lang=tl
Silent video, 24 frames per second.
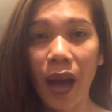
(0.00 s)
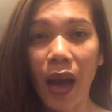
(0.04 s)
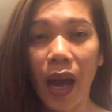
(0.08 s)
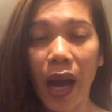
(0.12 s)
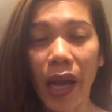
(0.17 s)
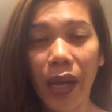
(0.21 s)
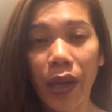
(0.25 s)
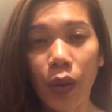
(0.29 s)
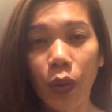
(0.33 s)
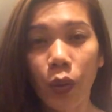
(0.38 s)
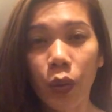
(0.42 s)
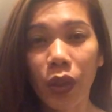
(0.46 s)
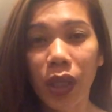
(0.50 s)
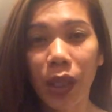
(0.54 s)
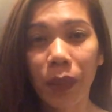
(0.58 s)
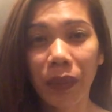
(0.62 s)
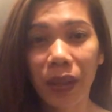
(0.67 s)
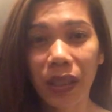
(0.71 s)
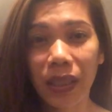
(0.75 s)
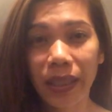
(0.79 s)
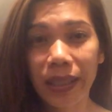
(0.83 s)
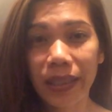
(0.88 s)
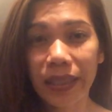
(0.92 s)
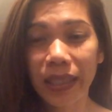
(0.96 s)
Ayaw ko
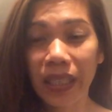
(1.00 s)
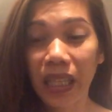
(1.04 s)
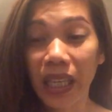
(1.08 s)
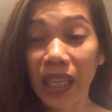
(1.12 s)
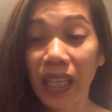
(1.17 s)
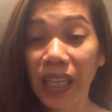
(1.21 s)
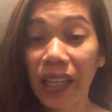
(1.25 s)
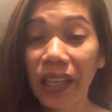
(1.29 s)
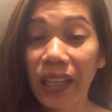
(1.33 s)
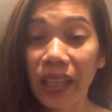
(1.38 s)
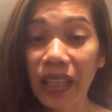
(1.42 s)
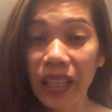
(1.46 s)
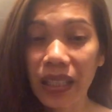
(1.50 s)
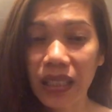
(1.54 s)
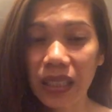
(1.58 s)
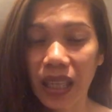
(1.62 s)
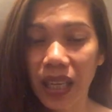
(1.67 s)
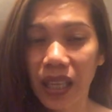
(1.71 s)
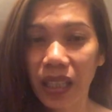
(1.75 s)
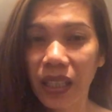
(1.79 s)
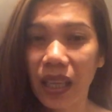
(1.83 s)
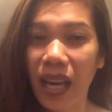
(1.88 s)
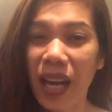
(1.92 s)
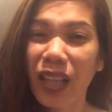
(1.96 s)
naman kasi nahihingi sa
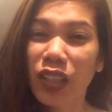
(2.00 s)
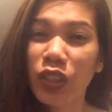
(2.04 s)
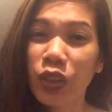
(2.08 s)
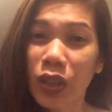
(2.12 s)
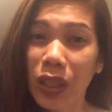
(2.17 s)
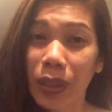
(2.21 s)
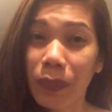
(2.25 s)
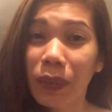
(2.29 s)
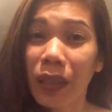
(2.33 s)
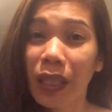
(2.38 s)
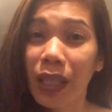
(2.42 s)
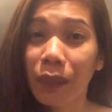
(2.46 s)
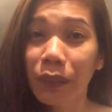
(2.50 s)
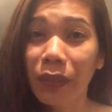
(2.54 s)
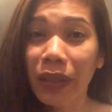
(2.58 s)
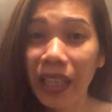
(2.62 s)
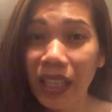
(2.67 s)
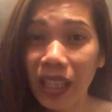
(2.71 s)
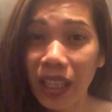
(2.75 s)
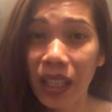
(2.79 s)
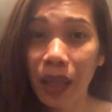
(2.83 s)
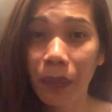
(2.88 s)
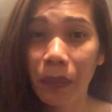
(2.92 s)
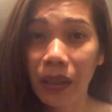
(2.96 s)
kanya. Actually,
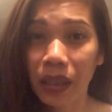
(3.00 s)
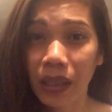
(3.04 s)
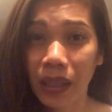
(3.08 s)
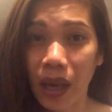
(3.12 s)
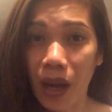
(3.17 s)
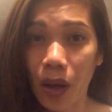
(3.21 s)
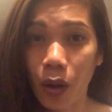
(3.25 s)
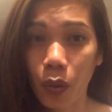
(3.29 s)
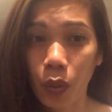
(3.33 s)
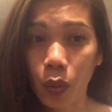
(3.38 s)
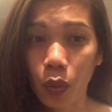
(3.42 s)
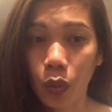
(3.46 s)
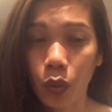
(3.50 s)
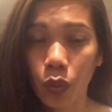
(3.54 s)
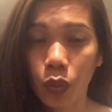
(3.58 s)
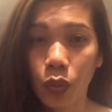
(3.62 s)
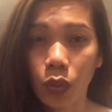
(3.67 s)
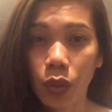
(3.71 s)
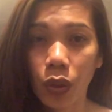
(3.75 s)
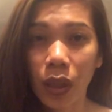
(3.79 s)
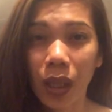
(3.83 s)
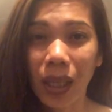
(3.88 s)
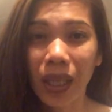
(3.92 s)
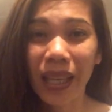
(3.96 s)
binibigyan na naman niya ako.
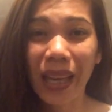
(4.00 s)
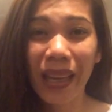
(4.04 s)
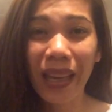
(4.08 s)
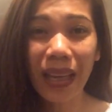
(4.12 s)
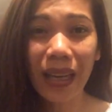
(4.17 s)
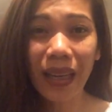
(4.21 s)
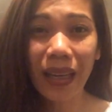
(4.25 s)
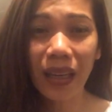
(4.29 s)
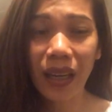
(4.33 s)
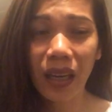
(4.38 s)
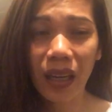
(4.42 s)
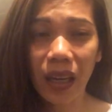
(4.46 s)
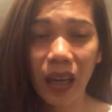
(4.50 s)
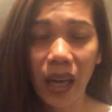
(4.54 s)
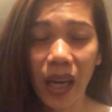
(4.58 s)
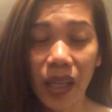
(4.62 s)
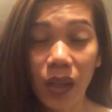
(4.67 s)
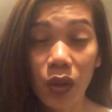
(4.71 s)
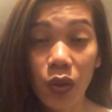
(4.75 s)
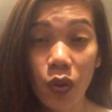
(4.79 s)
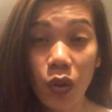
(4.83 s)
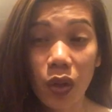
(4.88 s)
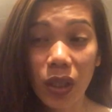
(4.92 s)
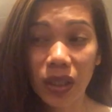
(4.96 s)
Kaya lang,
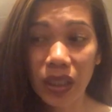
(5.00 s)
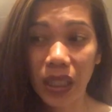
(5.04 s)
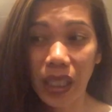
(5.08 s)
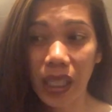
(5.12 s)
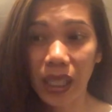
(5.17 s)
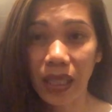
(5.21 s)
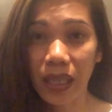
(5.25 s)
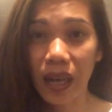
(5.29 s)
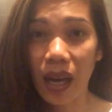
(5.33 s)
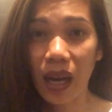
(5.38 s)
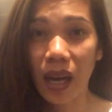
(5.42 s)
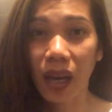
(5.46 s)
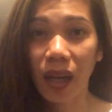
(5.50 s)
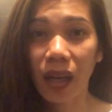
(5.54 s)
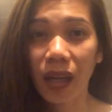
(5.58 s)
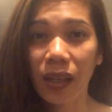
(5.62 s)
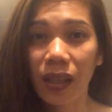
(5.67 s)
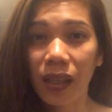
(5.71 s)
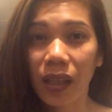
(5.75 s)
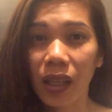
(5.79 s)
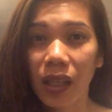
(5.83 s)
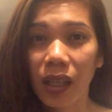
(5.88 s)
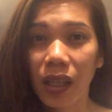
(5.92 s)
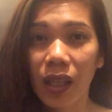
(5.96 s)
ayaw ko kasi ng
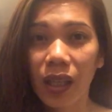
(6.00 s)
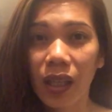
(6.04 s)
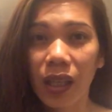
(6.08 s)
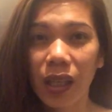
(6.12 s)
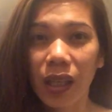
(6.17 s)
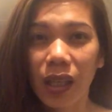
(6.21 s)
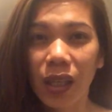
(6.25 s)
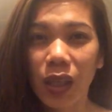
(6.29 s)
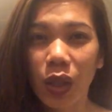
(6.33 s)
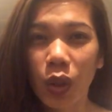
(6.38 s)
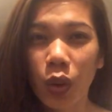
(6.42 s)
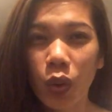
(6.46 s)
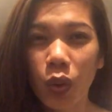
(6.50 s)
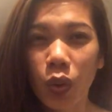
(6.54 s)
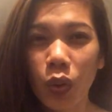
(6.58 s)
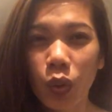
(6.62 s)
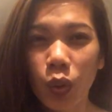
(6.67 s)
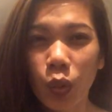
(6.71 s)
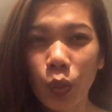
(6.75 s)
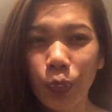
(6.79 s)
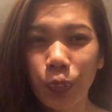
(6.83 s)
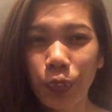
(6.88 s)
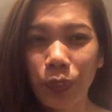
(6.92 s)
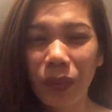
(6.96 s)
yung
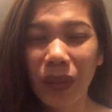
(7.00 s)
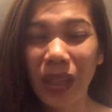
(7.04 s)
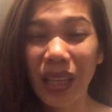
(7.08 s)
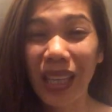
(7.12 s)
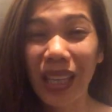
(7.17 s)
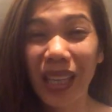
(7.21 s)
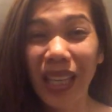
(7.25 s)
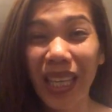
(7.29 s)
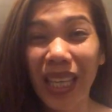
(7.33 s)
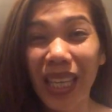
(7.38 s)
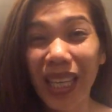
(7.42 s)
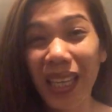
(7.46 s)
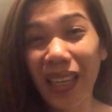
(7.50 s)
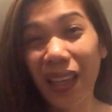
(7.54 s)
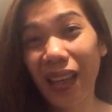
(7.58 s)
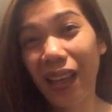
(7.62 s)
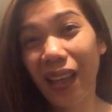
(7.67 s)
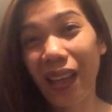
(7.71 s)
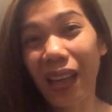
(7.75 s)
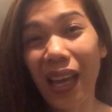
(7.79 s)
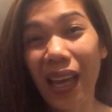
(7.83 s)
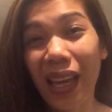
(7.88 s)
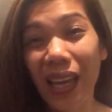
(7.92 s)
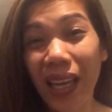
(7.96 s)
hihingi,
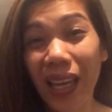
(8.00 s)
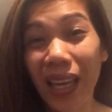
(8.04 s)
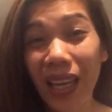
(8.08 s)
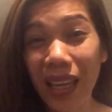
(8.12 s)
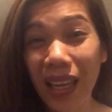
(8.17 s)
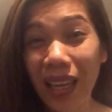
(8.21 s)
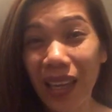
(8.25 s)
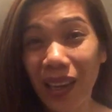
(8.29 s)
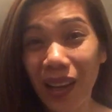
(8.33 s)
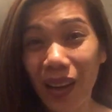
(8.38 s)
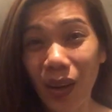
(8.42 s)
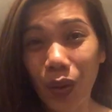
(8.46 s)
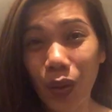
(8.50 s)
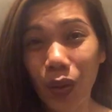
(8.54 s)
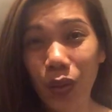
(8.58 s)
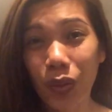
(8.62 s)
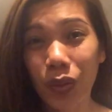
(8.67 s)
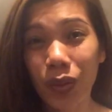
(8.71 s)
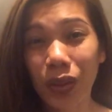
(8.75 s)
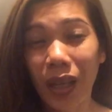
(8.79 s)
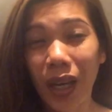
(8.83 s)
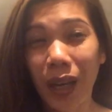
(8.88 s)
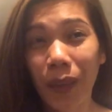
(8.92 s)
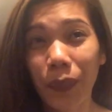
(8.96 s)
hihingi
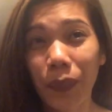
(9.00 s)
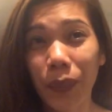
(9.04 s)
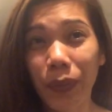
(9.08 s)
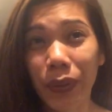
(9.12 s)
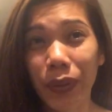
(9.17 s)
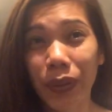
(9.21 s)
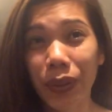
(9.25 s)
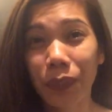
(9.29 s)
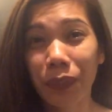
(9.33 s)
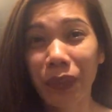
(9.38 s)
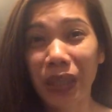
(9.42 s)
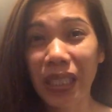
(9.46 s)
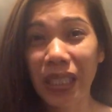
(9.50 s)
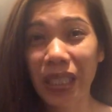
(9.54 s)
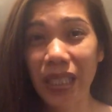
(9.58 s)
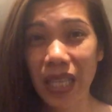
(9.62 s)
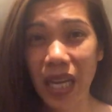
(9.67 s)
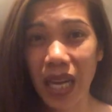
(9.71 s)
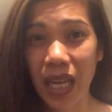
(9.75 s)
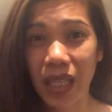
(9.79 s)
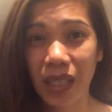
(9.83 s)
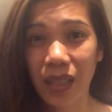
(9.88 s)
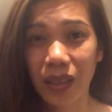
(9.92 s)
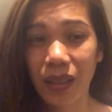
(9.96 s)
ako tapos
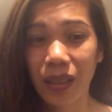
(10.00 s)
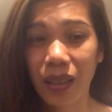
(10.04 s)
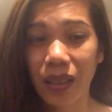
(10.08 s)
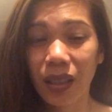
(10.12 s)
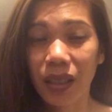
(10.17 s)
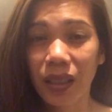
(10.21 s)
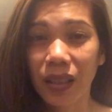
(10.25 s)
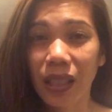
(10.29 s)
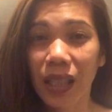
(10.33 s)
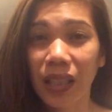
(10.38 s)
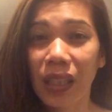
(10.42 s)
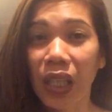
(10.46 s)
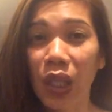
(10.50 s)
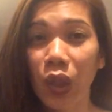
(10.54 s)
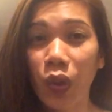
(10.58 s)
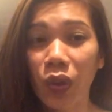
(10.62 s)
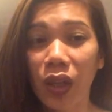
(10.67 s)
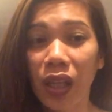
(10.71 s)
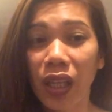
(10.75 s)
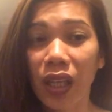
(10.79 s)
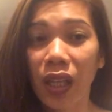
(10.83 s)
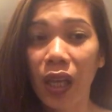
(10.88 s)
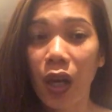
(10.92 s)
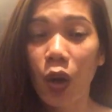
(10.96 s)
minsan
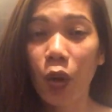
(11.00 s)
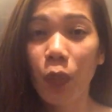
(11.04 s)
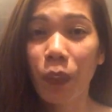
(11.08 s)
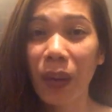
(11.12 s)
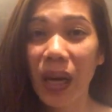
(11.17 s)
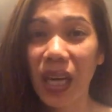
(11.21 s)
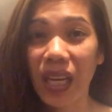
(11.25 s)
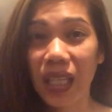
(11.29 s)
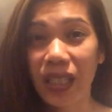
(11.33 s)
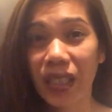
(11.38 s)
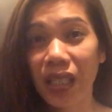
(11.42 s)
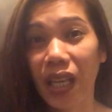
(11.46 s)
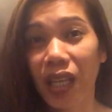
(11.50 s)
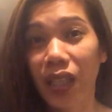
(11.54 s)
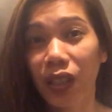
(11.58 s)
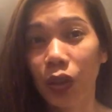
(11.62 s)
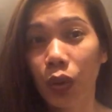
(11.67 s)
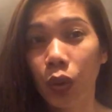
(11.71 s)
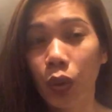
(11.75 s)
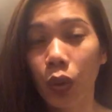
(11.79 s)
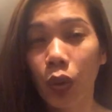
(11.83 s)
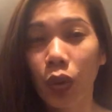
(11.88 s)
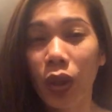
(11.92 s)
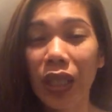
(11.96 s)
tatanungin niya o para saan
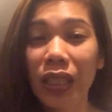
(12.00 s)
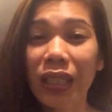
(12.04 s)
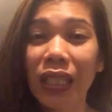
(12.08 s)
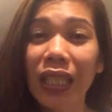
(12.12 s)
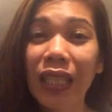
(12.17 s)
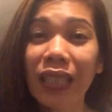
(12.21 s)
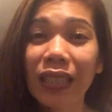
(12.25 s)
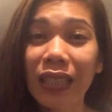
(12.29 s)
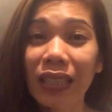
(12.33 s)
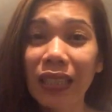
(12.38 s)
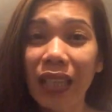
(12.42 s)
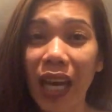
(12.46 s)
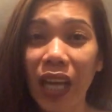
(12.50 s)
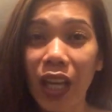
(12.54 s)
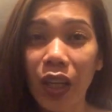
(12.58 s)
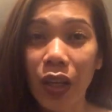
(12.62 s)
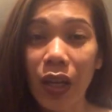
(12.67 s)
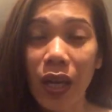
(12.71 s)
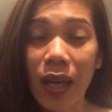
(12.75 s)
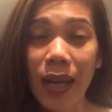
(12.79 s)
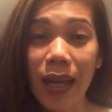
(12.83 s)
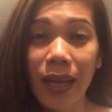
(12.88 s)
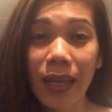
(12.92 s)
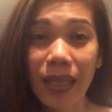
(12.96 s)
to kasi hindi tayo
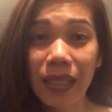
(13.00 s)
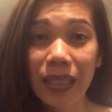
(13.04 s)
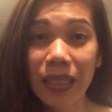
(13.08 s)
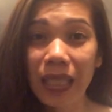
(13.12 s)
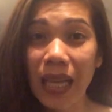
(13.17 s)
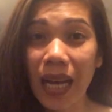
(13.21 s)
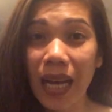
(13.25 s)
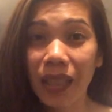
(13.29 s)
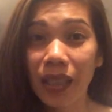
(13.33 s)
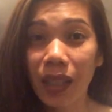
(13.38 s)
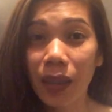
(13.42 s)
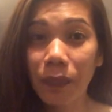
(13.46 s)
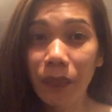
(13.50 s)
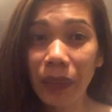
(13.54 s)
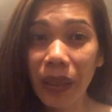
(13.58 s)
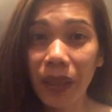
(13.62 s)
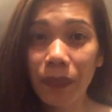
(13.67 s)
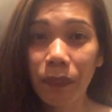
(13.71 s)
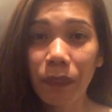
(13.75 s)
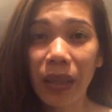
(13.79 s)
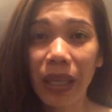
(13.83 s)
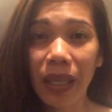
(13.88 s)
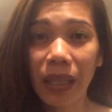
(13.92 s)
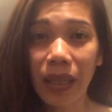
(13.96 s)
kasi sa ating
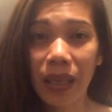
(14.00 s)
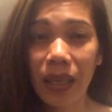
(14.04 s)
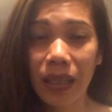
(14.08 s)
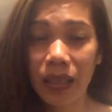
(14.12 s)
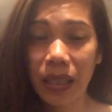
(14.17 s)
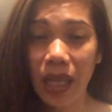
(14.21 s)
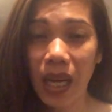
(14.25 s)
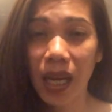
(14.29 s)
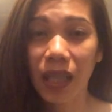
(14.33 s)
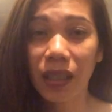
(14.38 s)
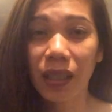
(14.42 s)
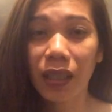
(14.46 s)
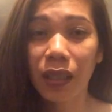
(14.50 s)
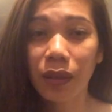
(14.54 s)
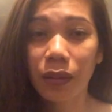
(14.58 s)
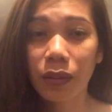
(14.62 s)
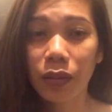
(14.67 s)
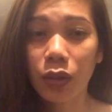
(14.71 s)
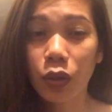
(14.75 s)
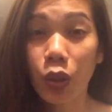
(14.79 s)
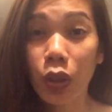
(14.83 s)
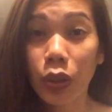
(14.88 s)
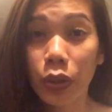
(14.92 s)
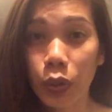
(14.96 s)
Pilipinas sa
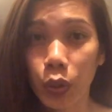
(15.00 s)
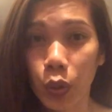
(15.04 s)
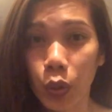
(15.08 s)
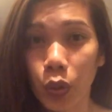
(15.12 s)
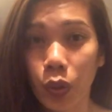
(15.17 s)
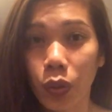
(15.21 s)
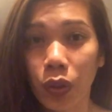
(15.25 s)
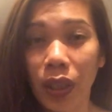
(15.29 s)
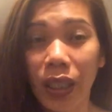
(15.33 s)
ating culture